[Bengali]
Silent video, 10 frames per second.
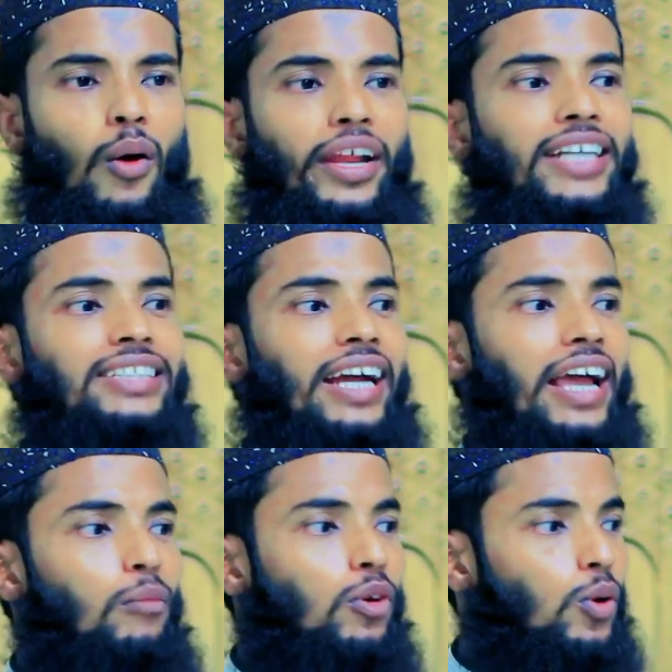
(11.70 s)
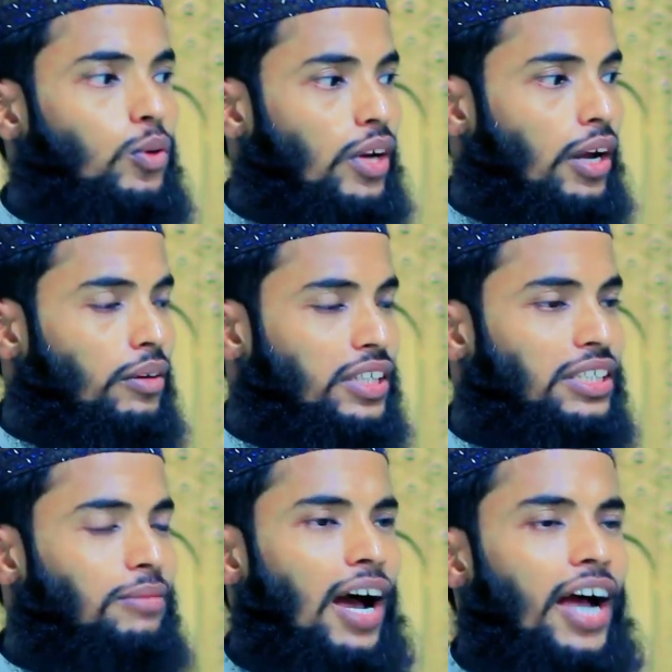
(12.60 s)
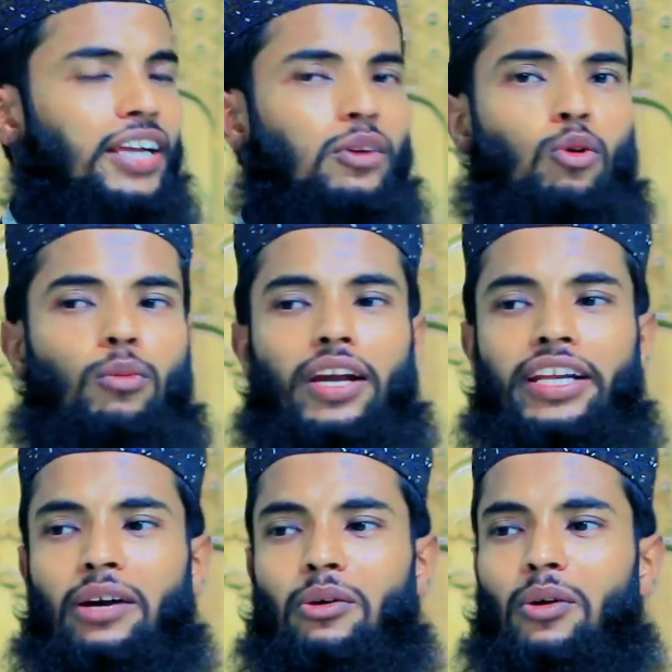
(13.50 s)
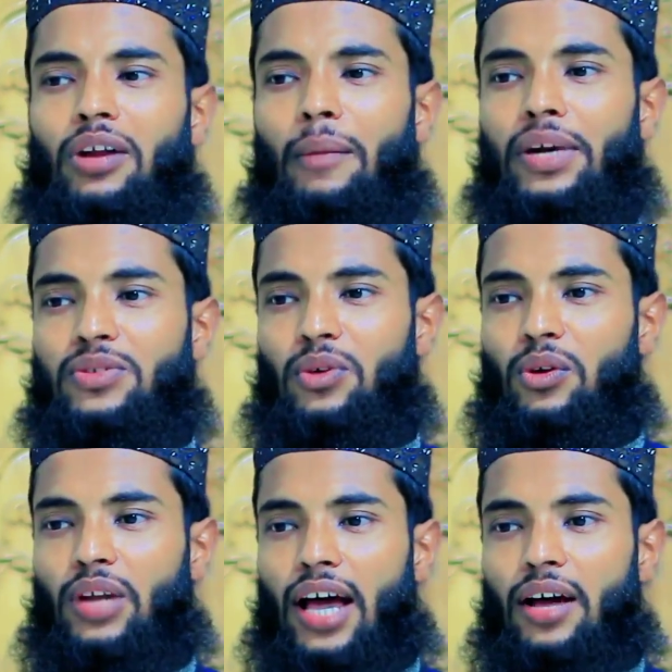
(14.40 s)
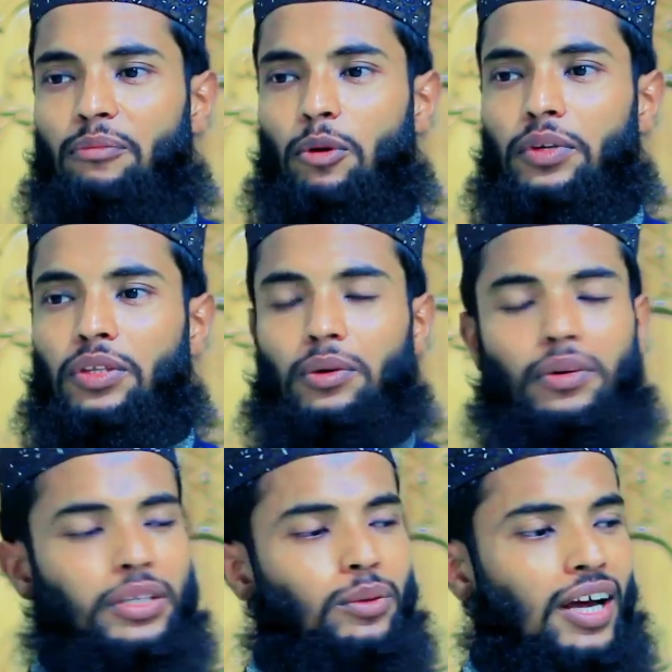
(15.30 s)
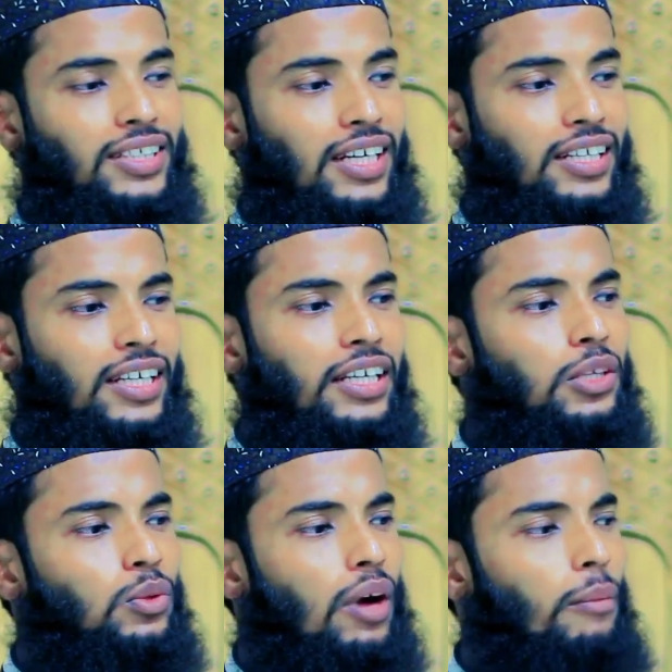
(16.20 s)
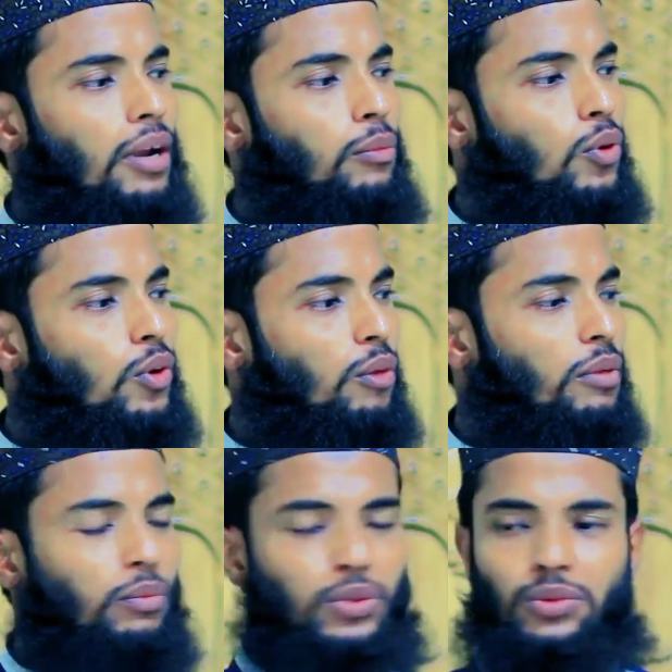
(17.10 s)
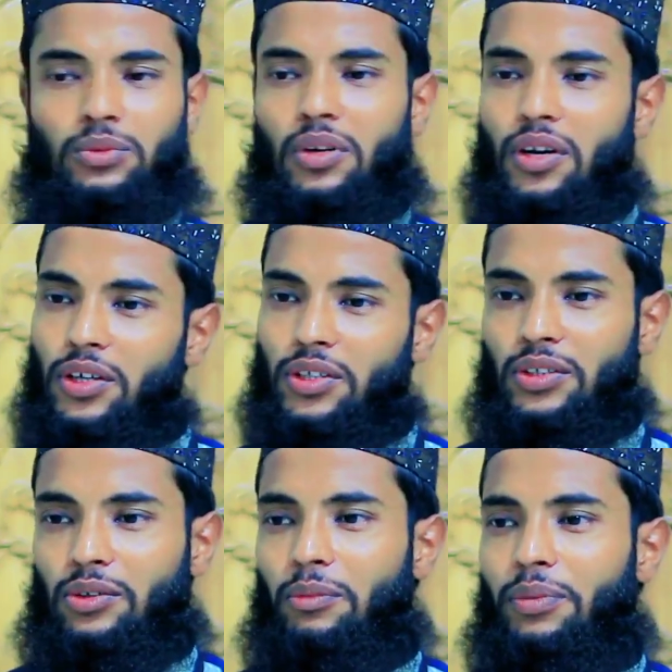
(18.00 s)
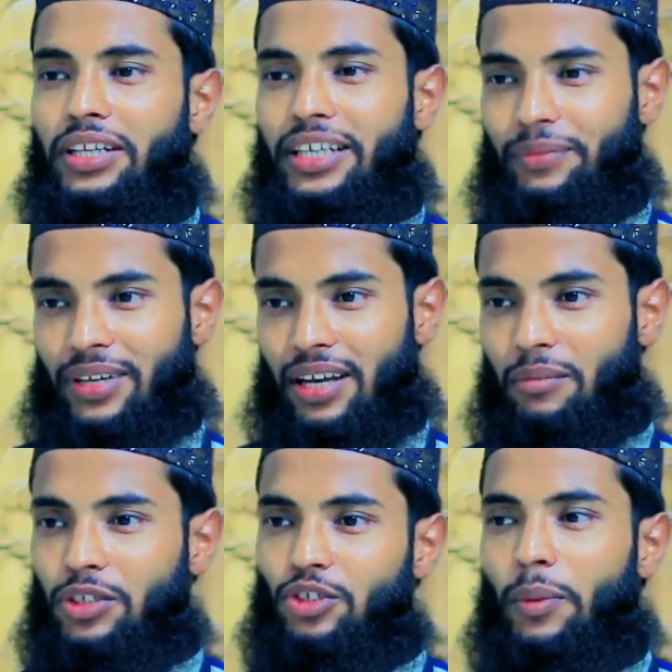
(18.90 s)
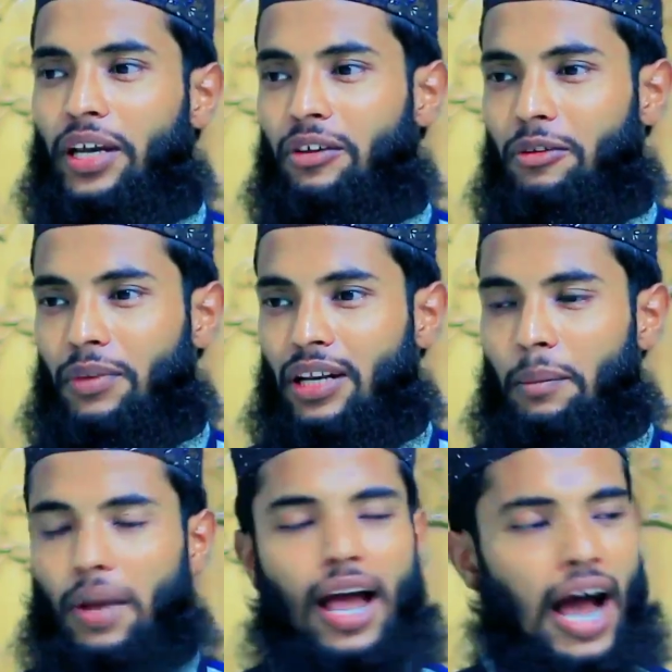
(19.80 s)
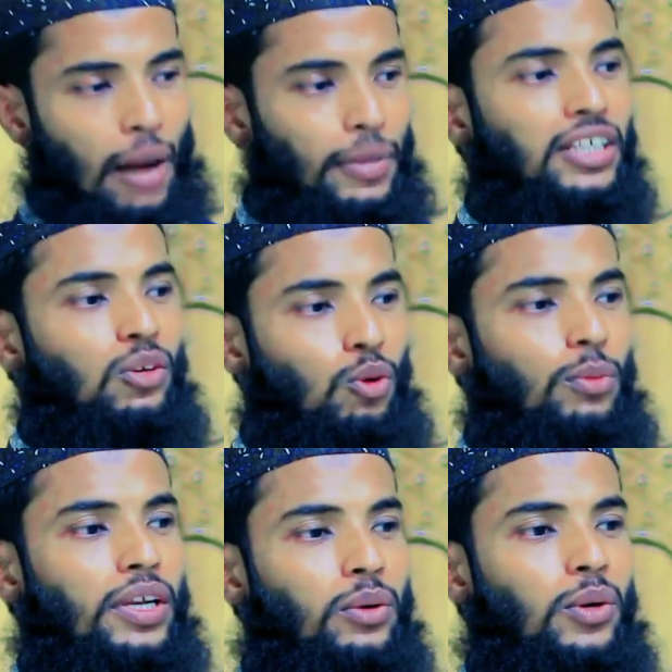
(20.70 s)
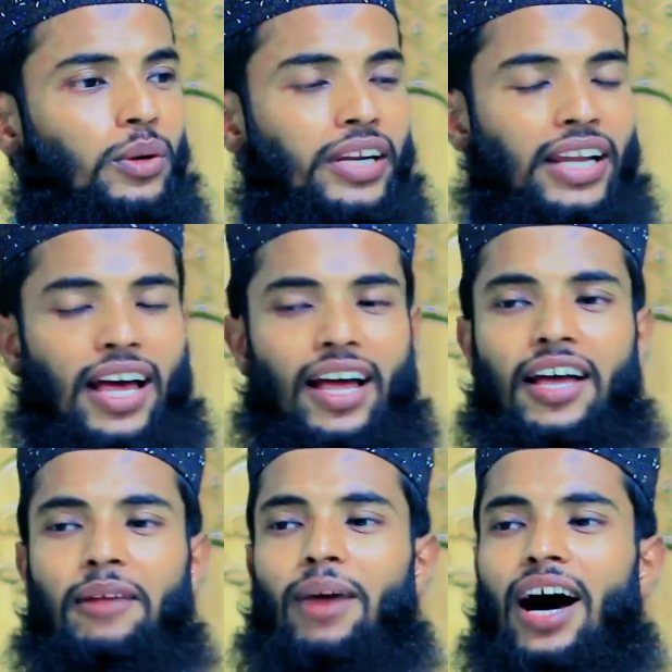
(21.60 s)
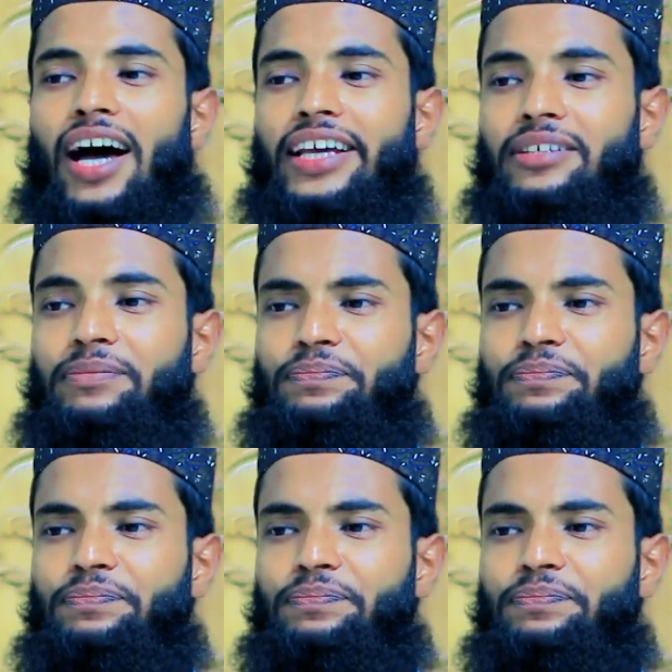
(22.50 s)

অনেক জায়গায় এমন ঘটনা ঘটে যে ভাই কোরবানি এখনও নামাজ হলো না পবিত্র ঈদুল আজহার দিন কিন্তু আমরা ভুলক্রমে পশু তকবির দিয়ে ফেললাম জবাই করে ফেললাম আমাদের কোরবানি হলো কি না ভাই